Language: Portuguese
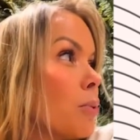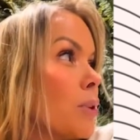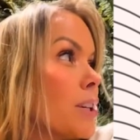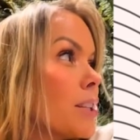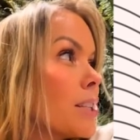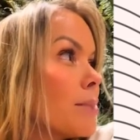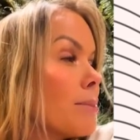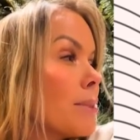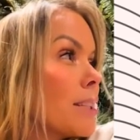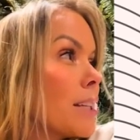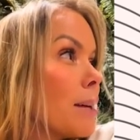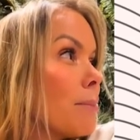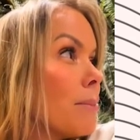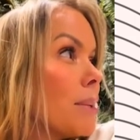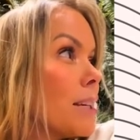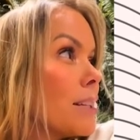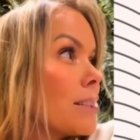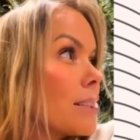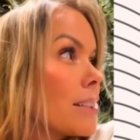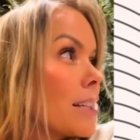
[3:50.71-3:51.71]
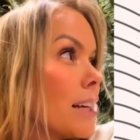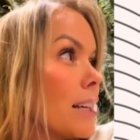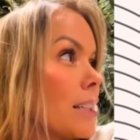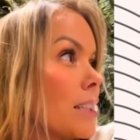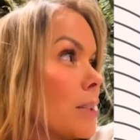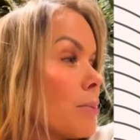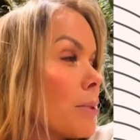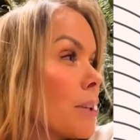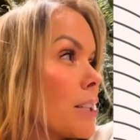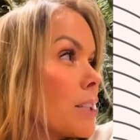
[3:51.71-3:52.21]
põe em cima da mesa,
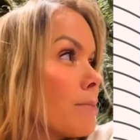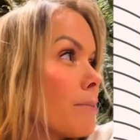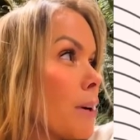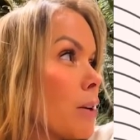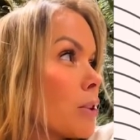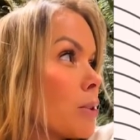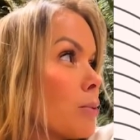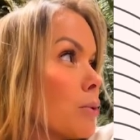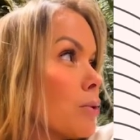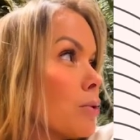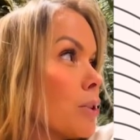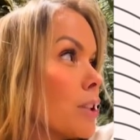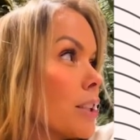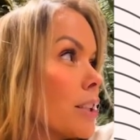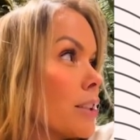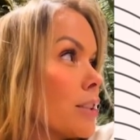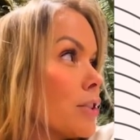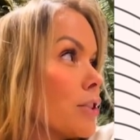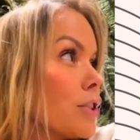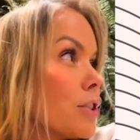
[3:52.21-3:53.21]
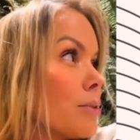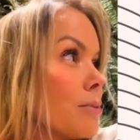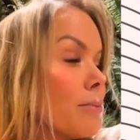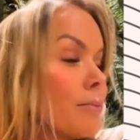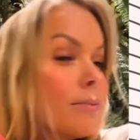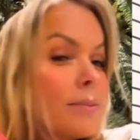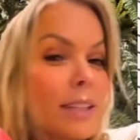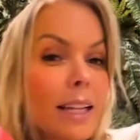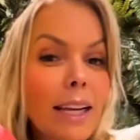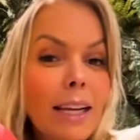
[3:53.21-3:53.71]
Thalita, porque esse pau tá muito grande,
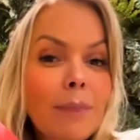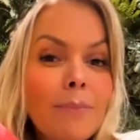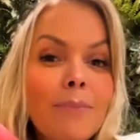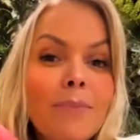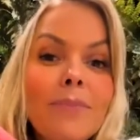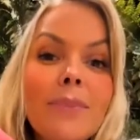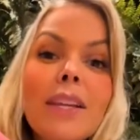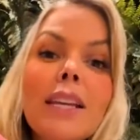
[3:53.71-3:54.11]
né?